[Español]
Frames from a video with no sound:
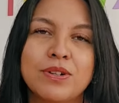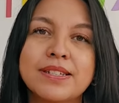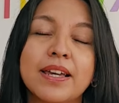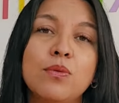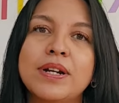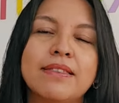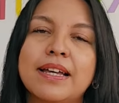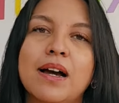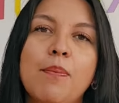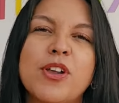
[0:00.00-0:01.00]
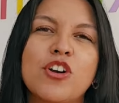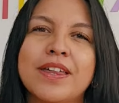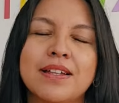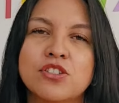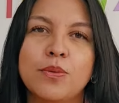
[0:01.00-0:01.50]
No es que una tenga
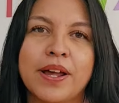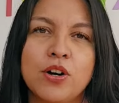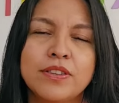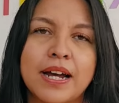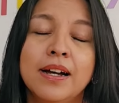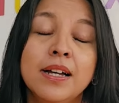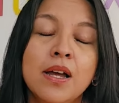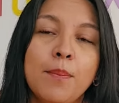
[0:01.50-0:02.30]
prioridad sobre otra,